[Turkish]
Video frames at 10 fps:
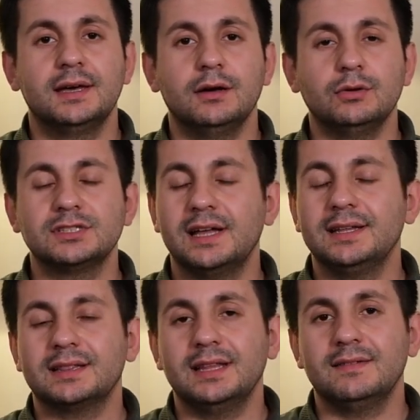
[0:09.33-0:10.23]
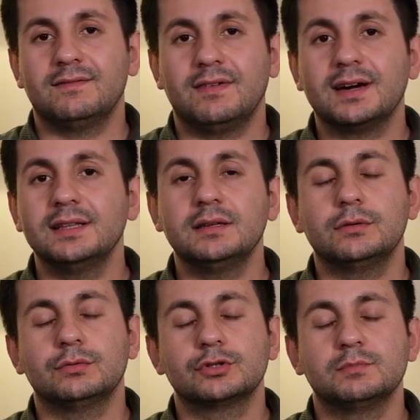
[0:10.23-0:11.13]
Özellikle
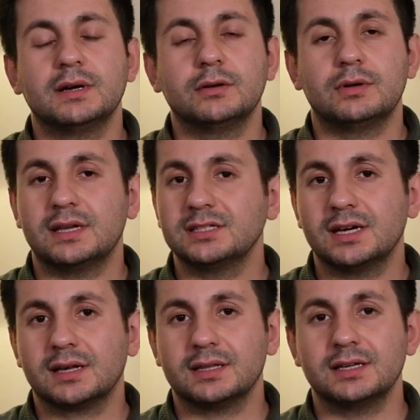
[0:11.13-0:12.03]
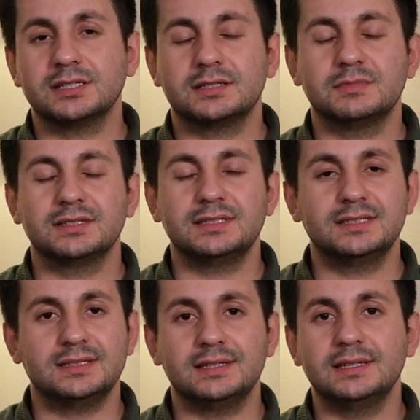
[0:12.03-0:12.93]
vakaları konuşmak öğrenci arkadaşlarımızın
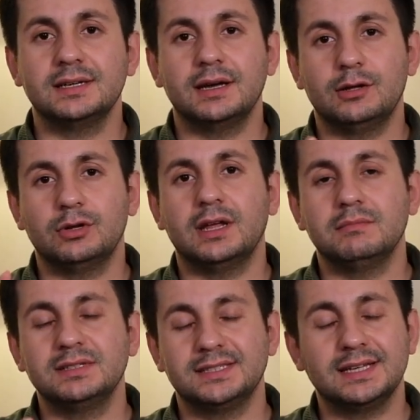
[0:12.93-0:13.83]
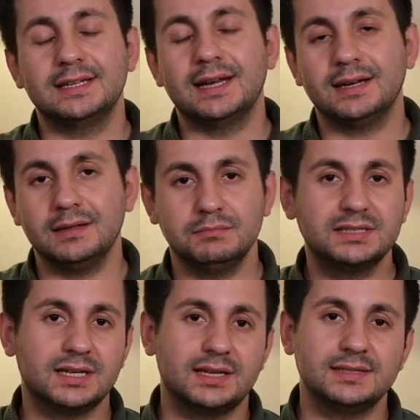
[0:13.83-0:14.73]
istediği en önemli serilerden
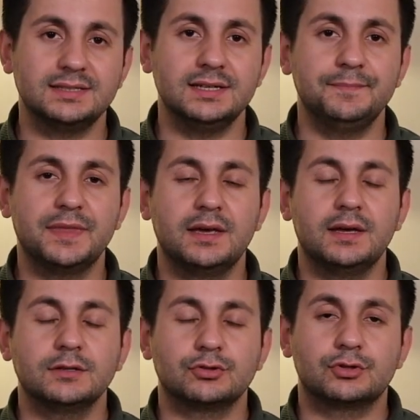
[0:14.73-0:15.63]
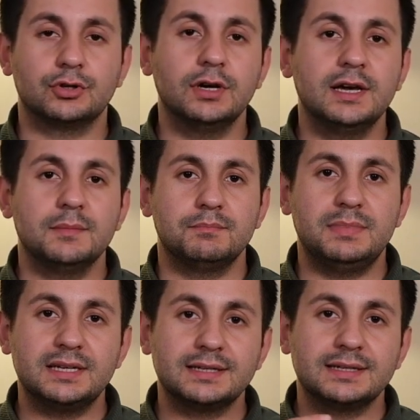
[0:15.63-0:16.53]
bir tanesi. Çünkü
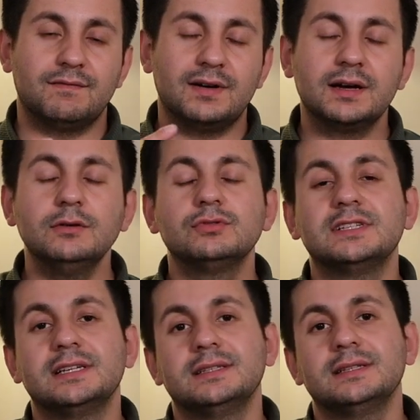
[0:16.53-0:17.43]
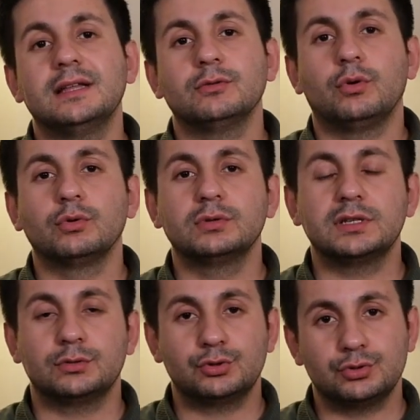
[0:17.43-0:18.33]
bir vaka üzerinden
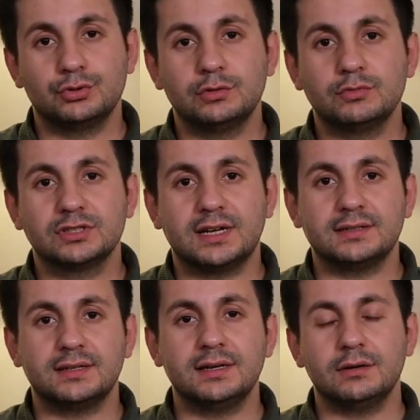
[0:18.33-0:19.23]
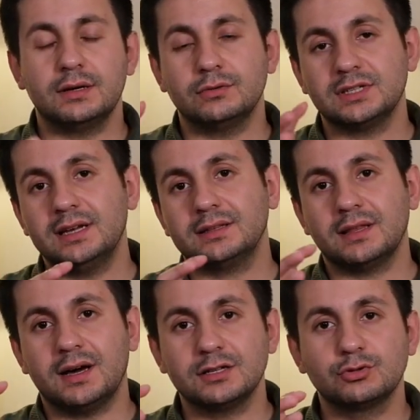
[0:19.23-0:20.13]
olguları düşündüğümüz anda özellikle
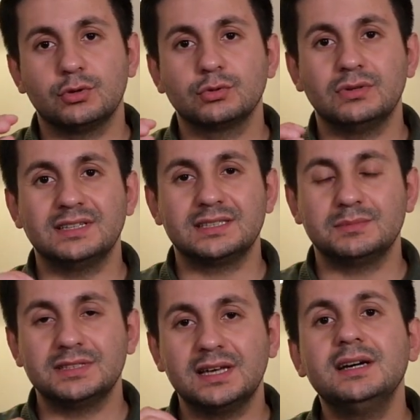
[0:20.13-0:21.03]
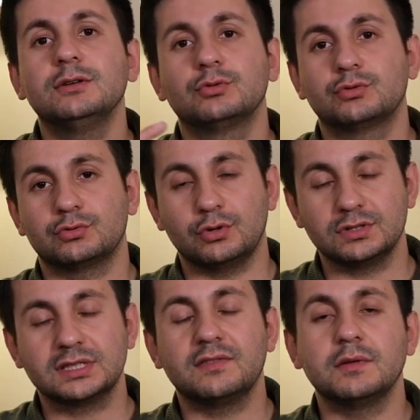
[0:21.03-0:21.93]
acil olgu yönetimini daha iyi
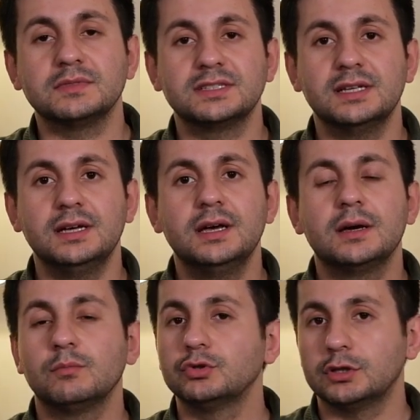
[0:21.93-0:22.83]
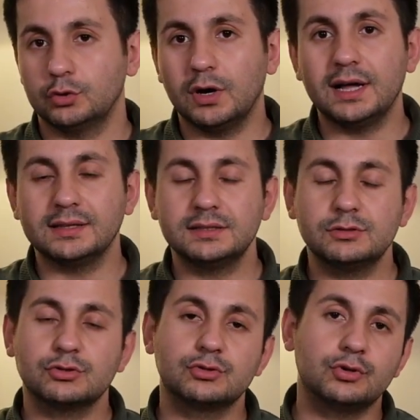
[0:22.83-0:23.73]
oturtturuyoruz kafamızda. Bu da doğaldır.
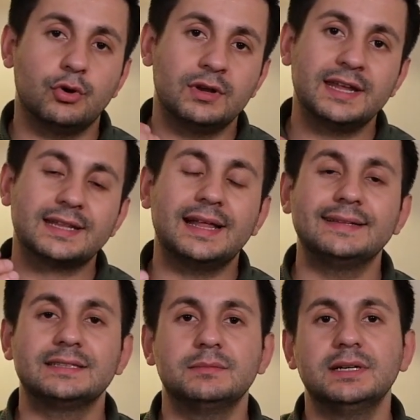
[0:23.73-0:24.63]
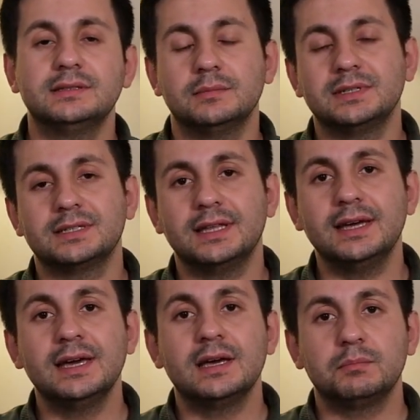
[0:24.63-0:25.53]
Çünkü örneklendirme tabii ki
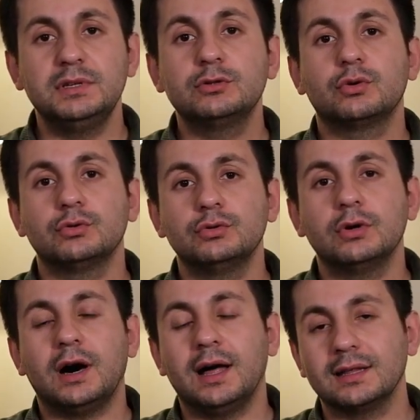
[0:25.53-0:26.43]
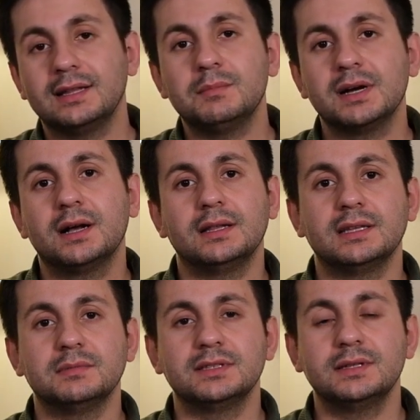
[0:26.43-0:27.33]
de bir konuyu algılamak
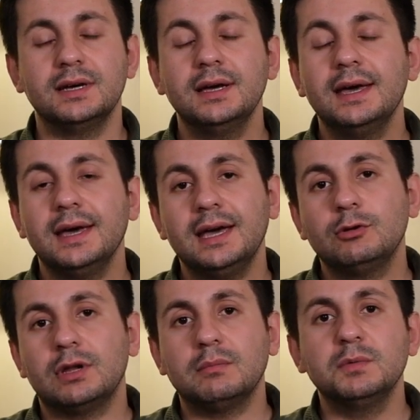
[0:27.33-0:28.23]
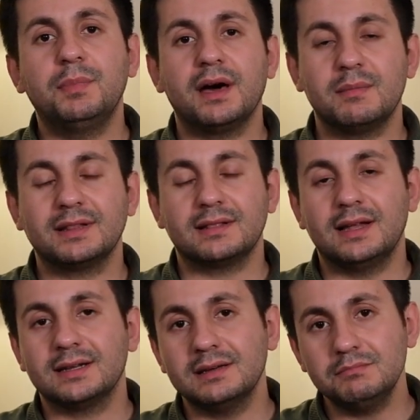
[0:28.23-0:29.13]
anlamında en önemli
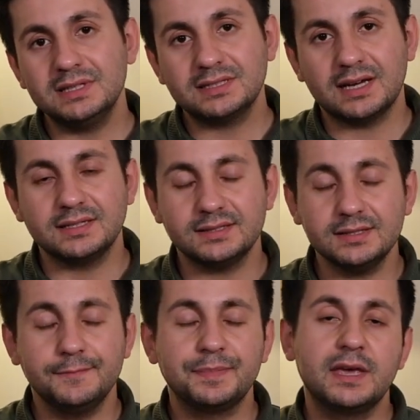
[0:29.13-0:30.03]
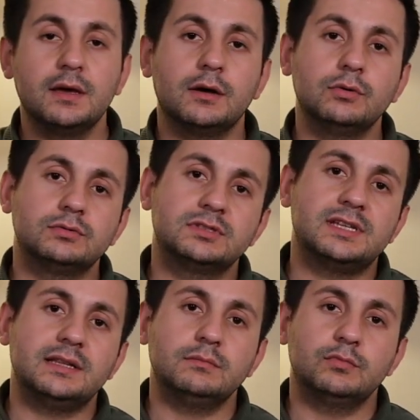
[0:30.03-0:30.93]
parametrelerden bir tanesi. O
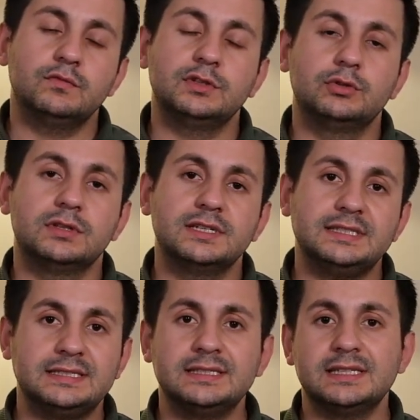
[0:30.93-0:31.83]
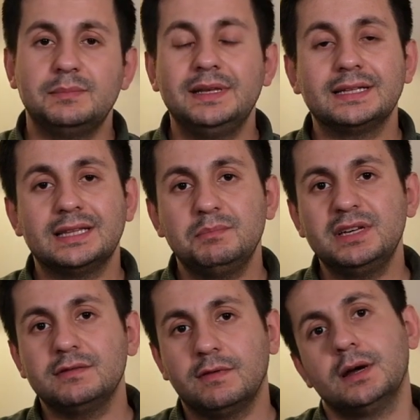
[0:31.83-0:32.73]
yüzden bu videoda sizinle birlikte
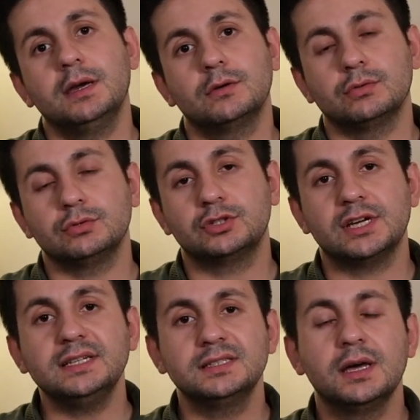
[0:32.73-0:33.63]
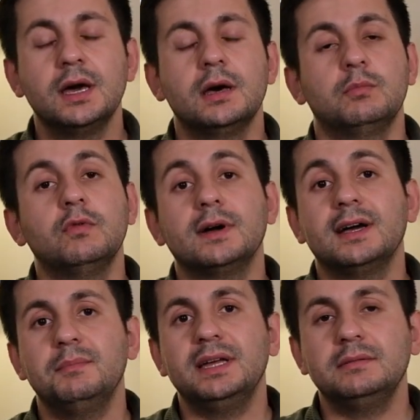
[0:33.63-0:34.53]
bir vakayı konuşacağız. Bu
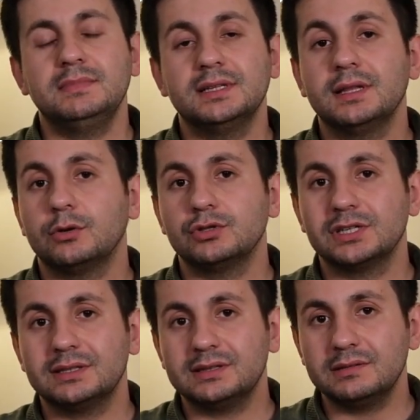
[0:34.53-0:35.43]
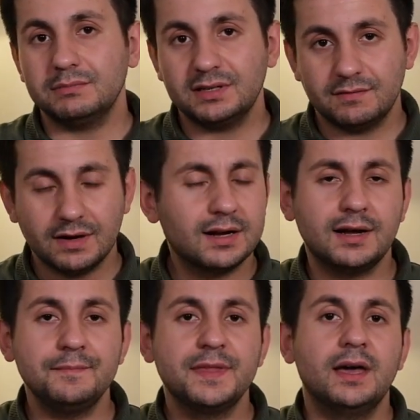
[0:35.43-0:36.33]
vaka benim yıllar önce gittiğim bir
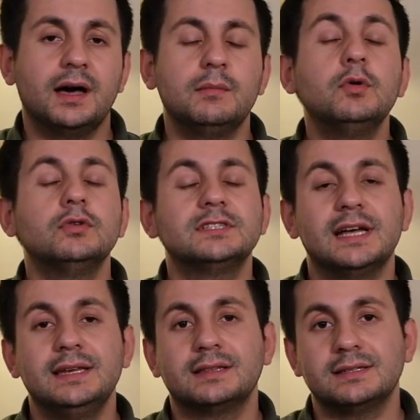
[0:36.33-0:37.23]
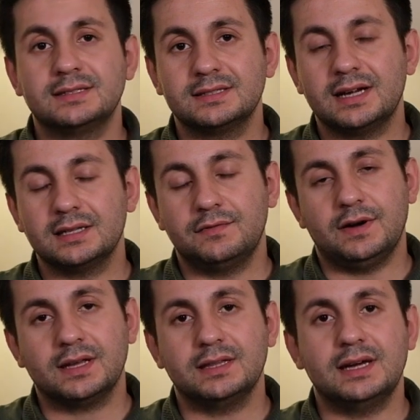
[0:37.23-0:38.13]
vaka ama özellikle sizler de
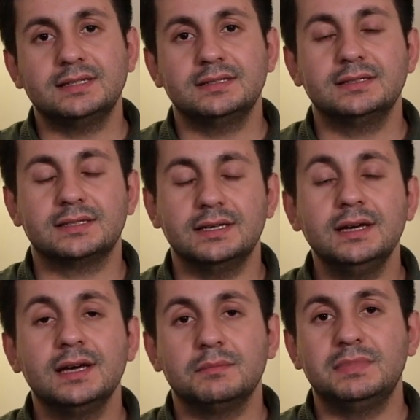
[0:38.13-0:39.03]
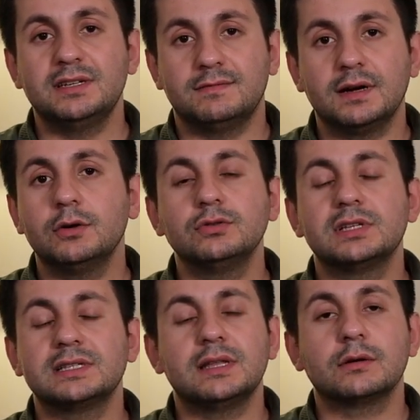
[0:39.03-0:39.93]
fark edersiniz ki bir vaka
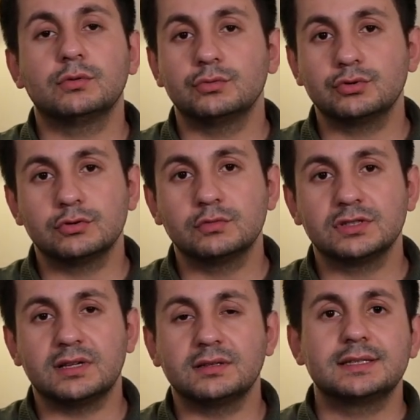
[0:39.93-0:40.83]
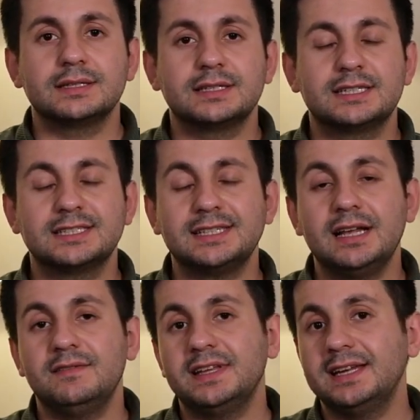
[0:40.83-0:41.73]
üzerinden konuştuğumuz anda
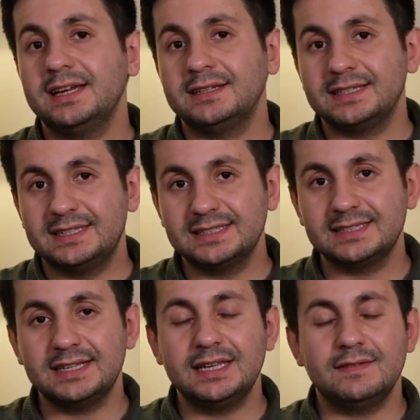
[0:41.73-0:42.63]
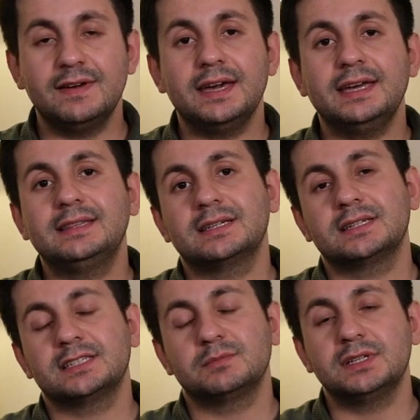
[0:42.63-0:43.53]
kişisel verilerin gizliliği ve etik
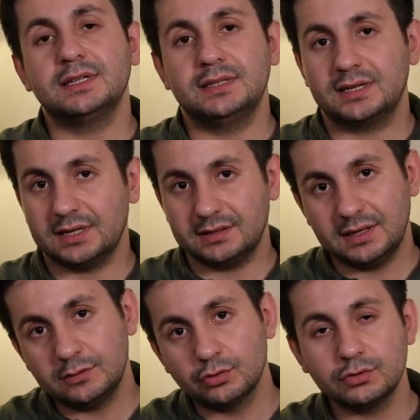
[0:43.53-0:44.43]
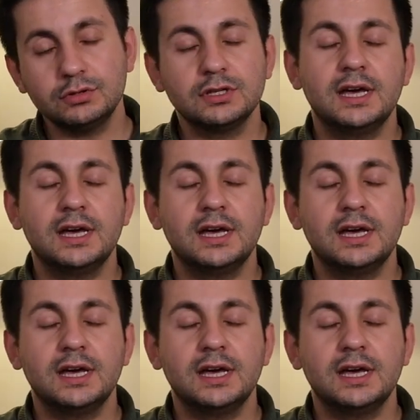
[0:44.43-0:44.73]
kısmına dikkat ediyoruz.